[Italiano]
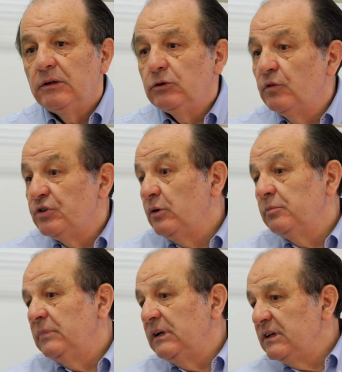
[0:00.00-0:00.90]
dove c'è
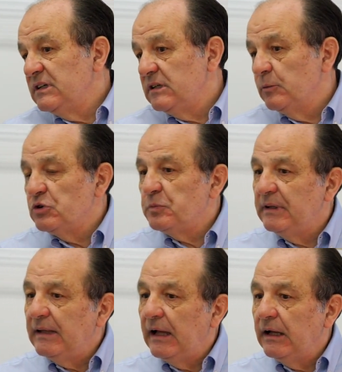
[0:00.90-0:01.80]
un bellissimo
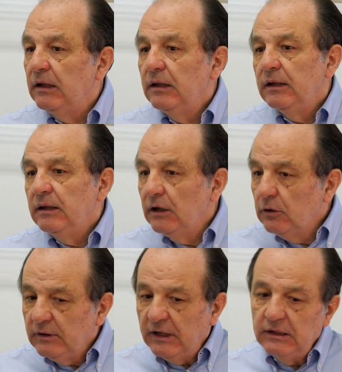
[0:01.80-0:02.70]
ospedale e
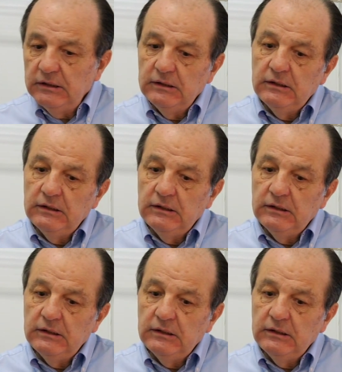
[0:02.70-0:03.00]
allora